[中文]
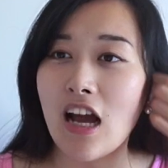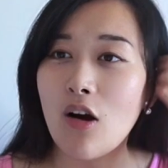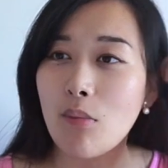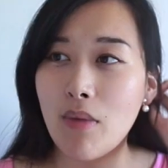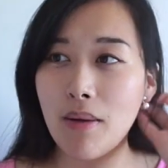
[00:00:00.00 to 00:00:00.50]
然
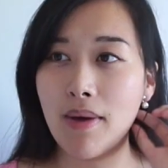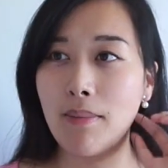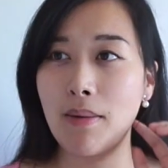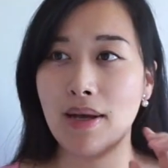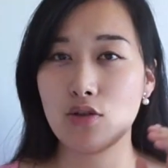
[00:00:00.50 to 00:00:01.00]
后慢
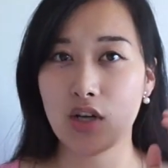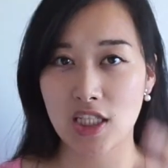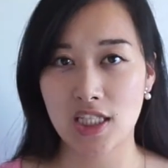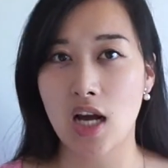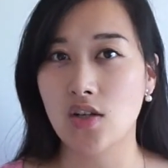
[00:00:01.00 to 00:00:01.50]
慢慢慢就开
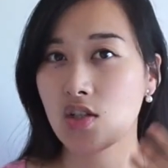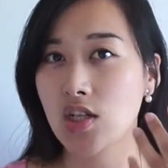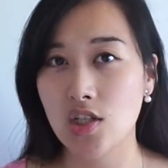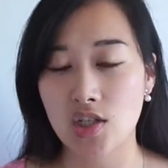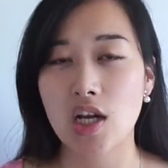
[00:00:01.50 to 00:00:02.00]
始尝试
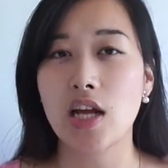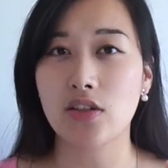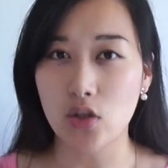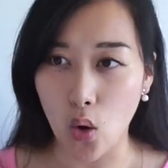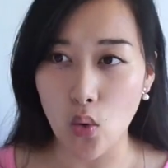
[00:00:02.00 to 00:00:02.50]
各式各样
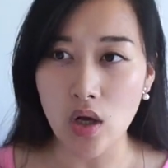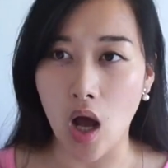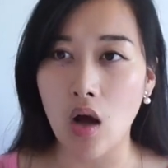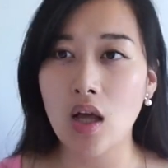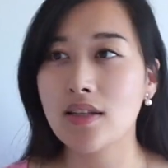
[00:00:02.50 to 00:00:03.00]
的投
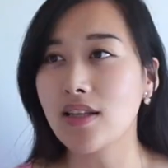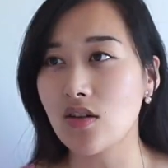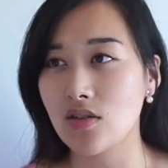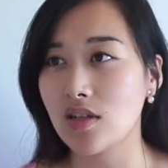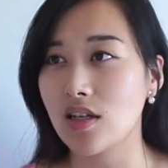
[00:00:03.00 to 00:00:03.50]
稿，
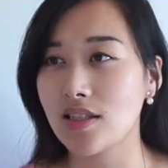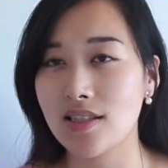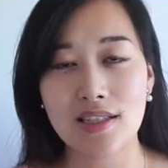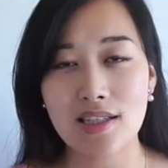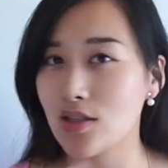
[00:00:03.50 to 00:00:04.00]
但是呢，
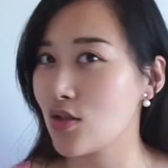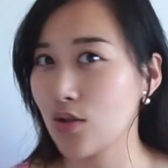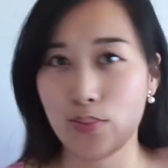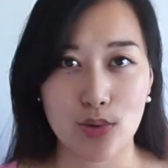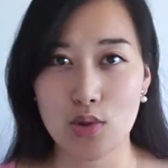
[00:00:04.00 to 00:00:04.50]
一直
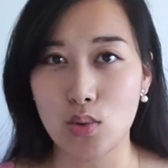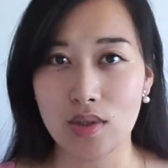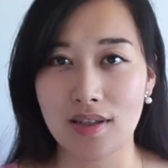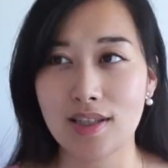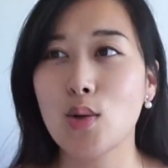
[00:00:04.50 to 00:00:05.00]
是不中
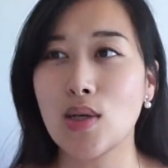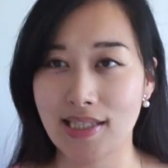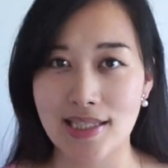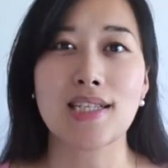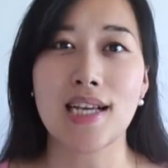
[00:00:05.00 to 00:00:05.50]
的，因为
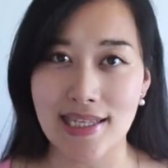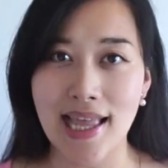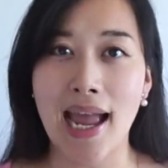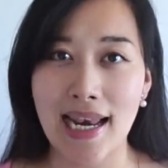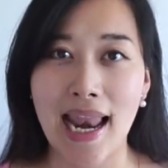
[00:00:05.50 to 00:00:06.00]
写的实在是
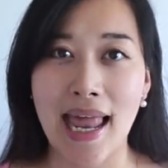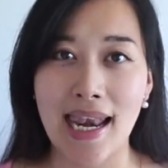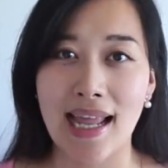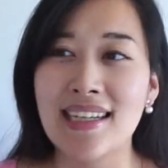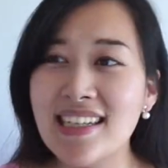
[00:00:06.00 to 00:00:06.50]
太
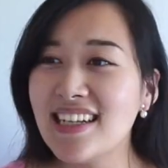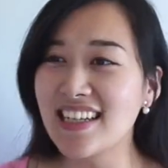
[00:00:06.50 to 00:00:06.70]
烂了。